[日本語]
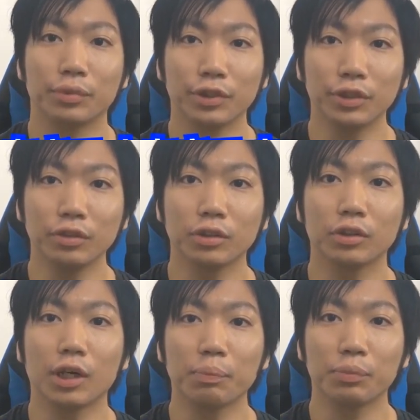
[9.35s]

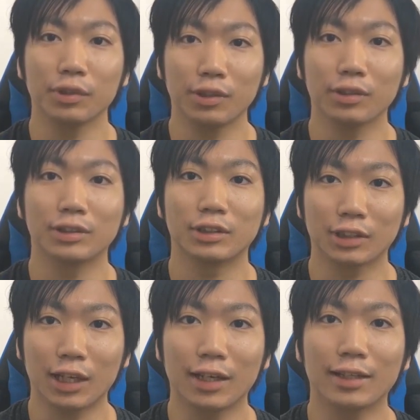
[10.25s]
VLOOKUP の
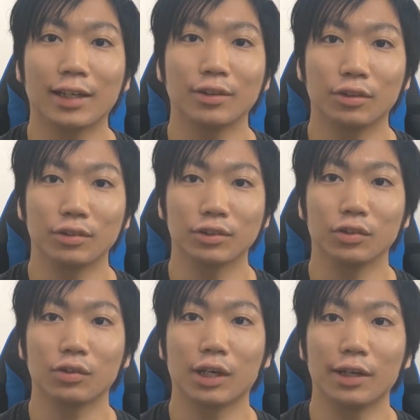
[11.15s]
使い方の
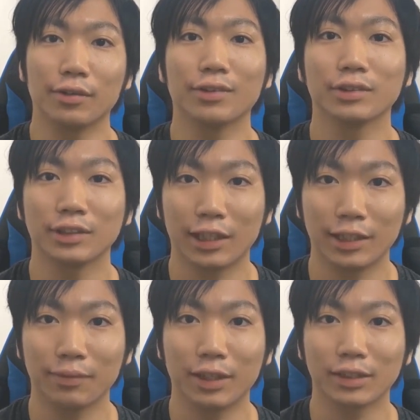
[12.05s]
紹介をして
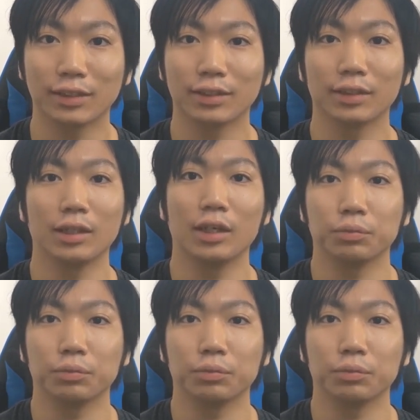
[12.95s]
いきます。